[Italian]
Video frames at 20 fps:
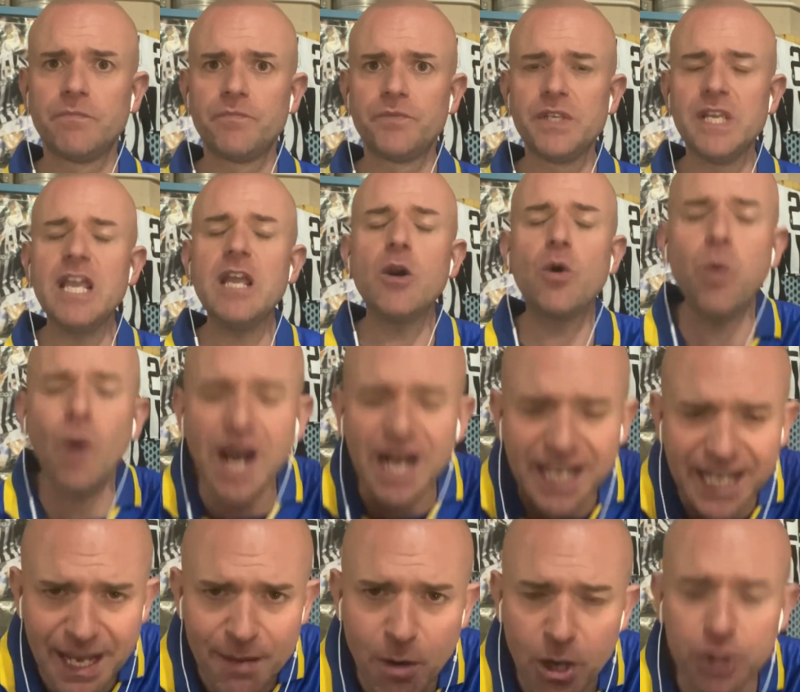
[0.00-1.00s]
In
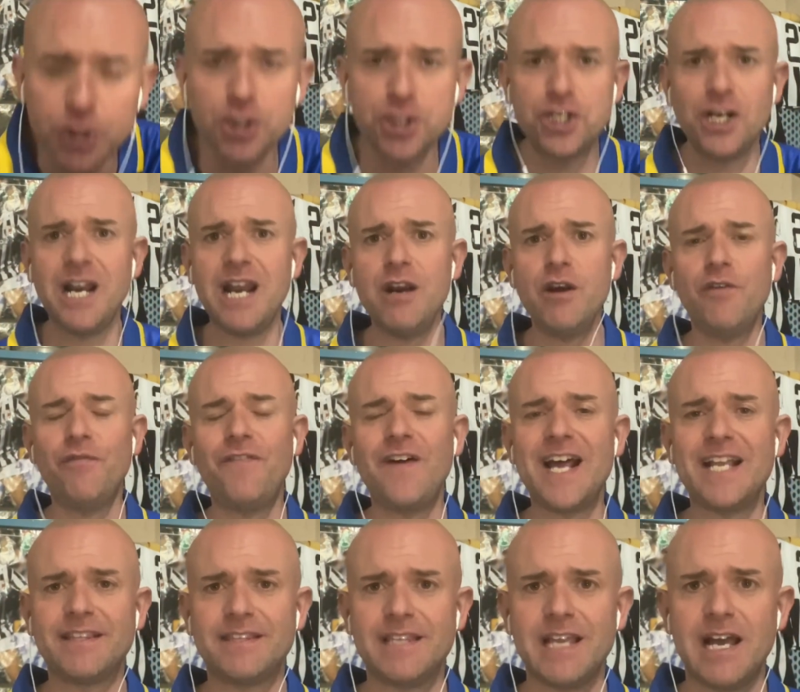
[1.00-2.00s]
qualche modo ce l'hanno
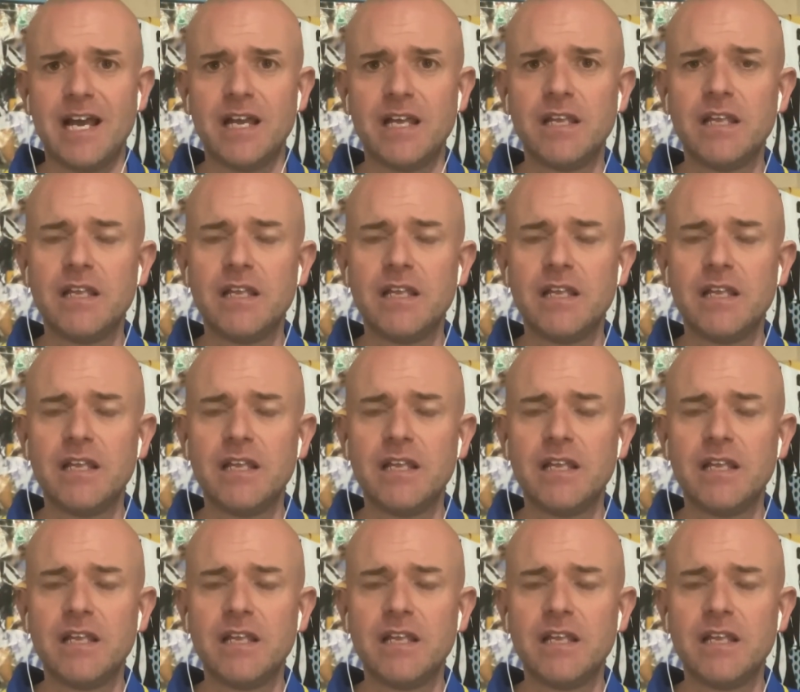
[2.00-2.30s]
fatta,